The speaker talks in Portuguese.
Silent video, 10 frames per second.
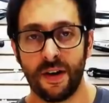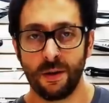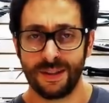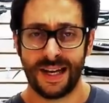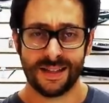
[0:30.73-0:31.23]

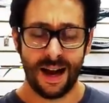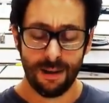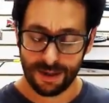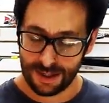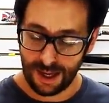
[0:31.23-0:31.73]
falando das
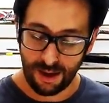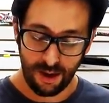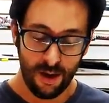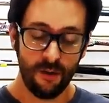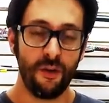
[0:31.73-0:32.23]
armas aí,
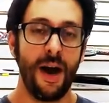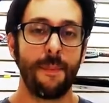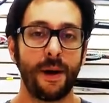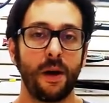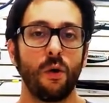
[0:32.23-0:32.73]
foi a
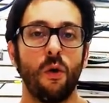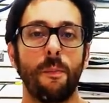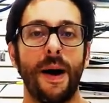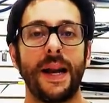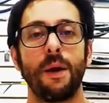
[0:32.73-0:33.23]
época que eu
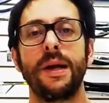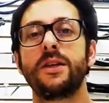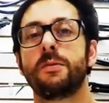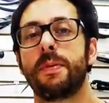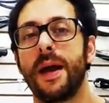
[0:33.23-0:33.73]
comparei o
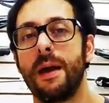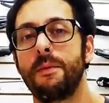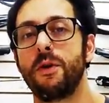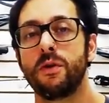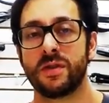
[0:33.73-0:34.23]
Elite
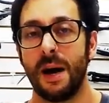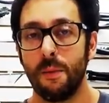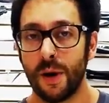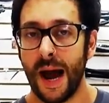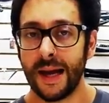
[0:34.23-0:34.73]
Premium e o
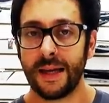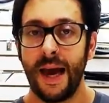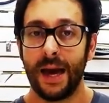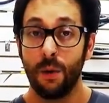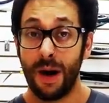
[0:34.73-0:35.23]
Samurai, que
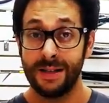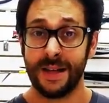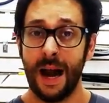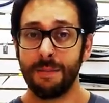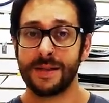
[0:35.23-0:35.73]
eram as
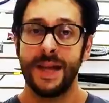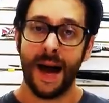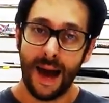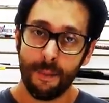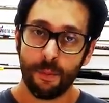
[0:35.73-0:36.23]
armas da
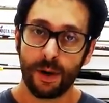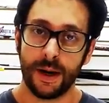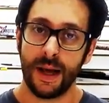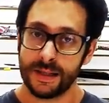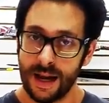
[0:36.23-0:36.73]
época,
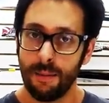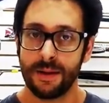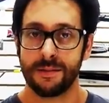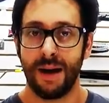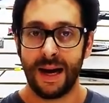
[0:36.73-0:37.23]
né, as
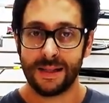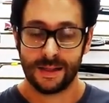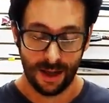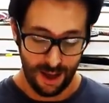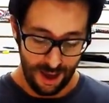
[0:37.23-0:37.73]
armas mais
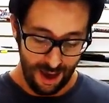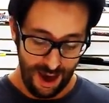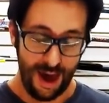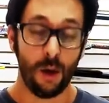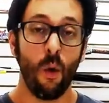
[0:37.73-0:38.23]

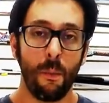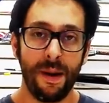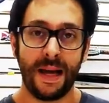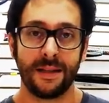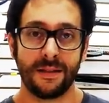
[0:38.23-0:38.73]
é,
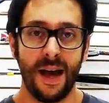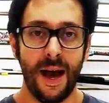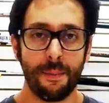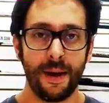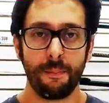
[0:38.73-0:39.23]
completas da
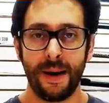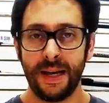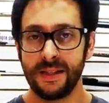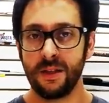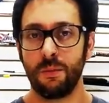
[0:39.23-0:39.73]
época, e
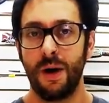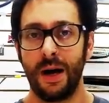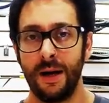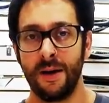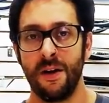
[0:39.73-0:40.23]
parecia uma...